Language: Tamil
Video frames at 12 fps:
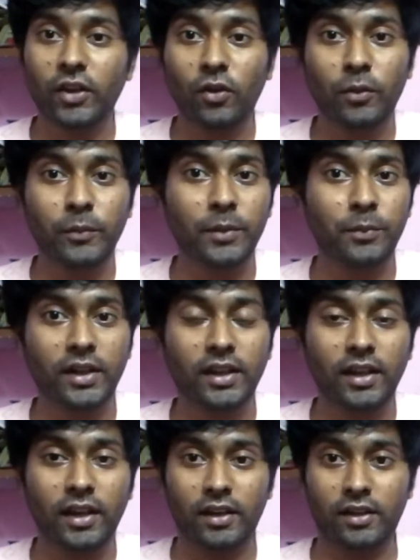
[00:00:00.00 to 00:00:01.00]
வீடியோவில் மீட்
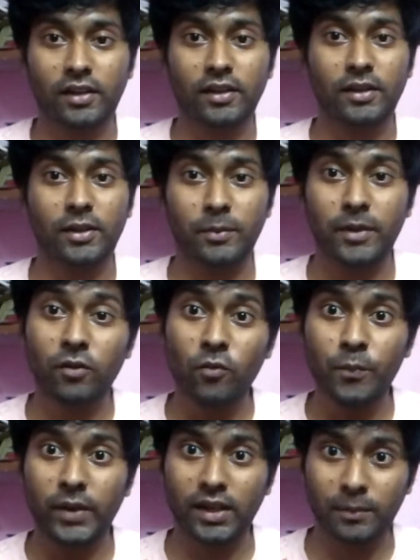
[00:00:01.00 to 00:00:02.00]
பண்ணதில் எனக்கு
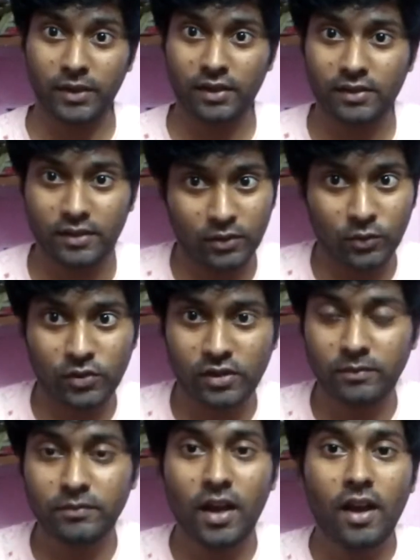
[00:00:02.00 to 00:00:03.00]
மிகவும் பெரிய பெரிய
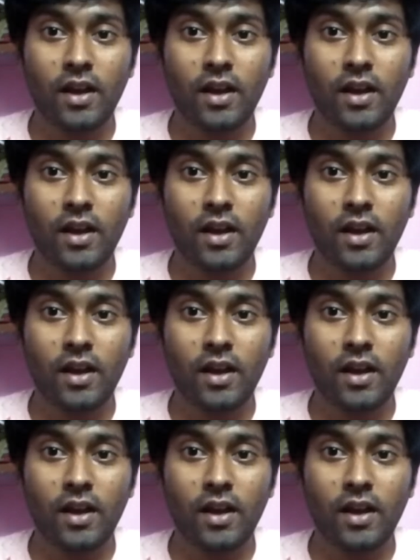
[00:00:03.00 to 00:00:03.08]
சந்தோஷம்